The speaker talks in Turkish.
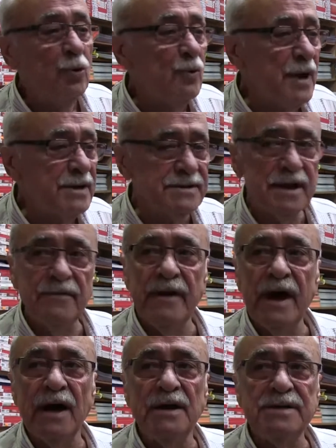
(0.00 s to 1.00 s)
üniversite
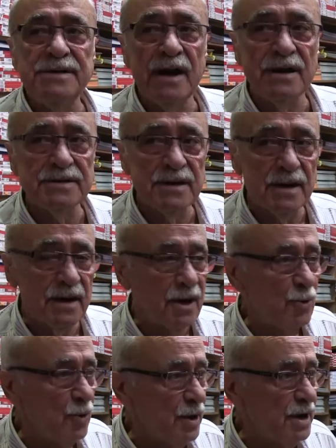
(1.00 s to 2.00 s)
veya liseye
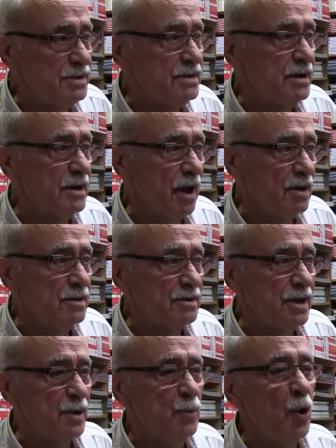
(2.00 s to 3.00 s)
hazırlanan öğrencilerin
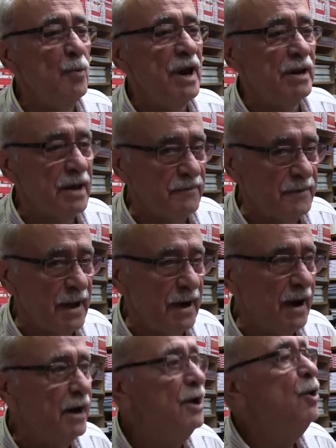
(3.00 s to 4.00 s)
aldıkları bölmeli
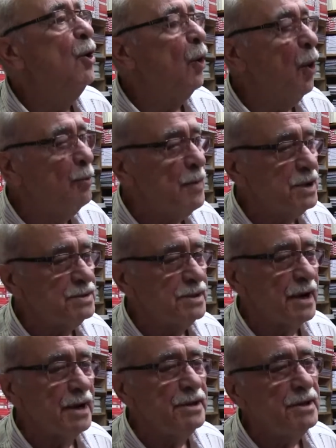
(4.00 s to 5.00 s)
defterler
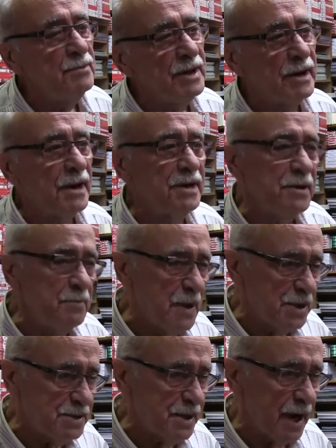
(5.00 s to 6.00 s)
15 lira, 20 lira,
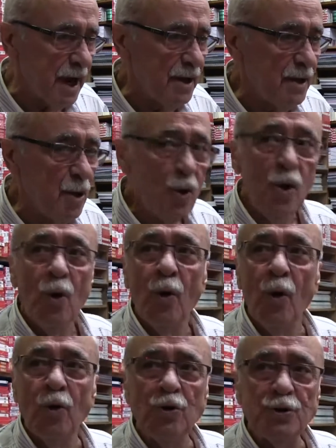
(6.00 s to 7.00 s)
25 lira.
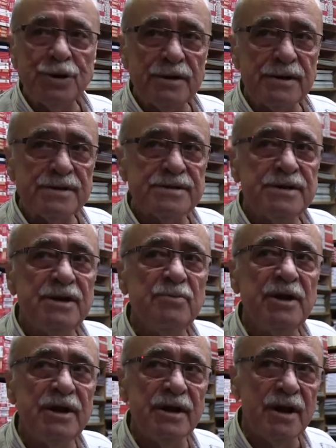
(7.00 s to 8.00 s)
Okul çantası
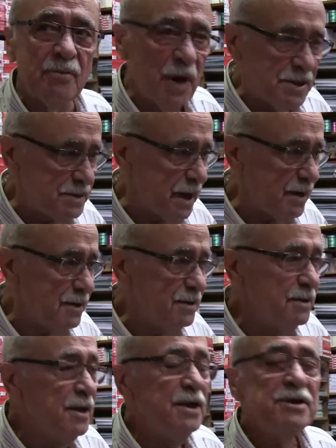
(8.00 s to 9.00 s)
20 liradan başlar.
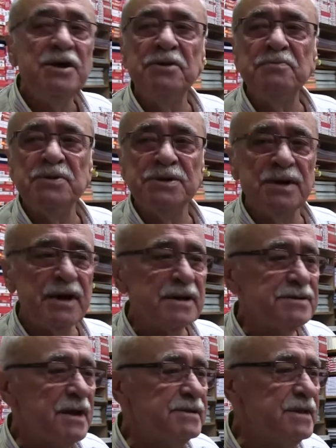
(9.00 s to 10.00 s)
70
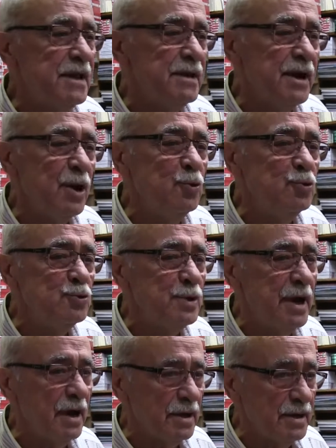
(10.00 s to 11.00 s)
liraya, 80 liraya, 100
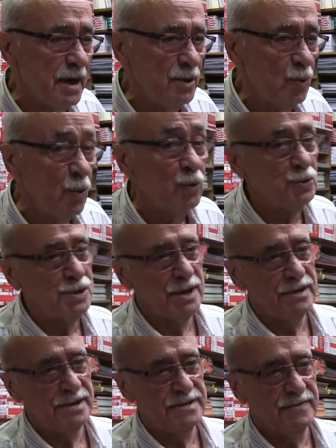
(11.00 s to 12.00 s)
liraya kadar okul
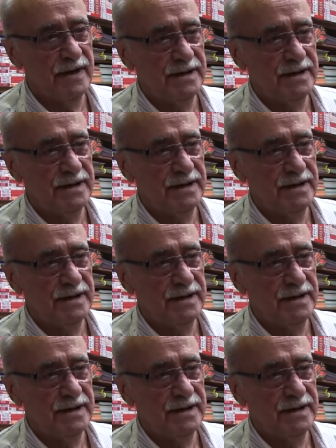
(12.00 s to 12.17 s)
çantası